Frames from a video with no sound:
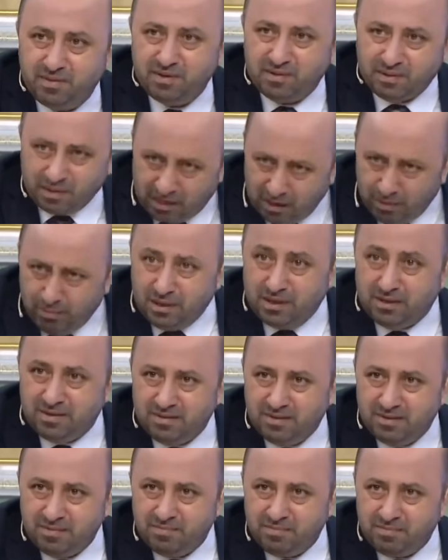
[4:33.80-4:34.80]
Değil mi?
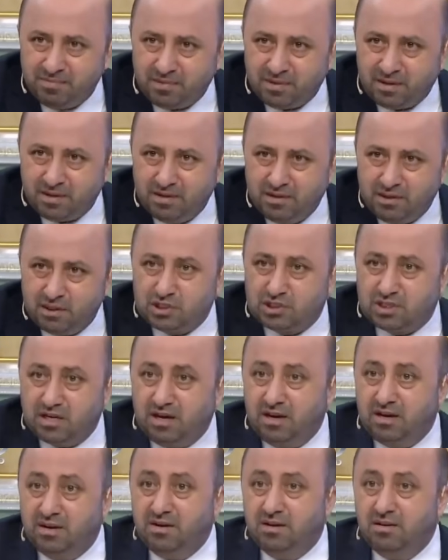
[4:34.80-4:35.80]

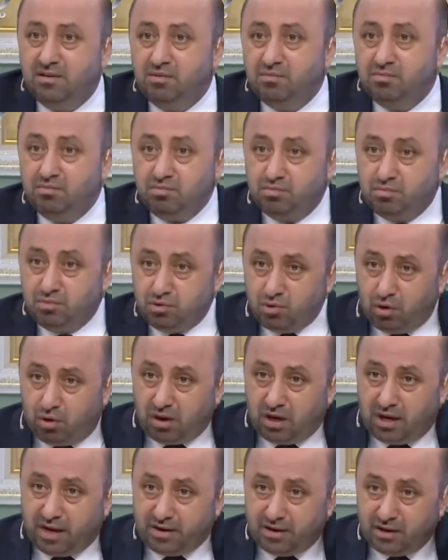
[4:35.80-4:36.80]
İşte
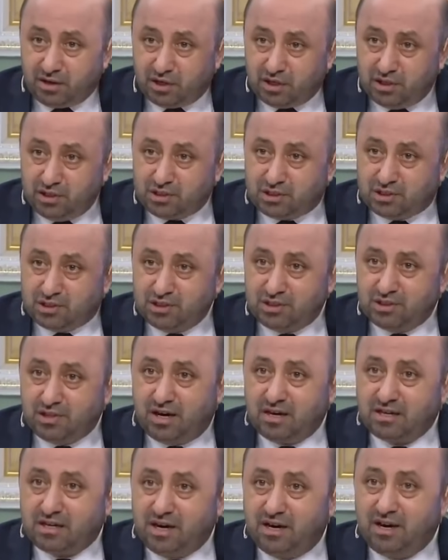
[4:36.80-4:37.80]
yolların
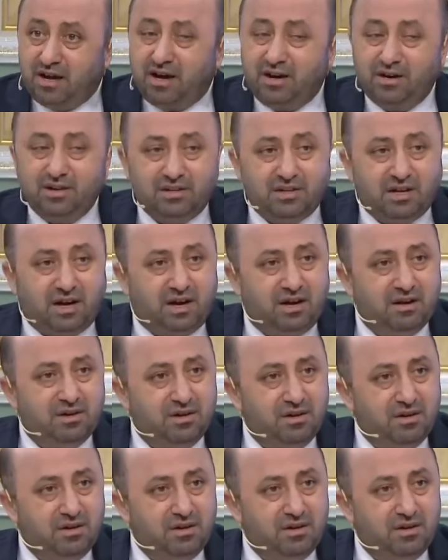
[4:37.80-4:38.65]
kıyısında, kenarında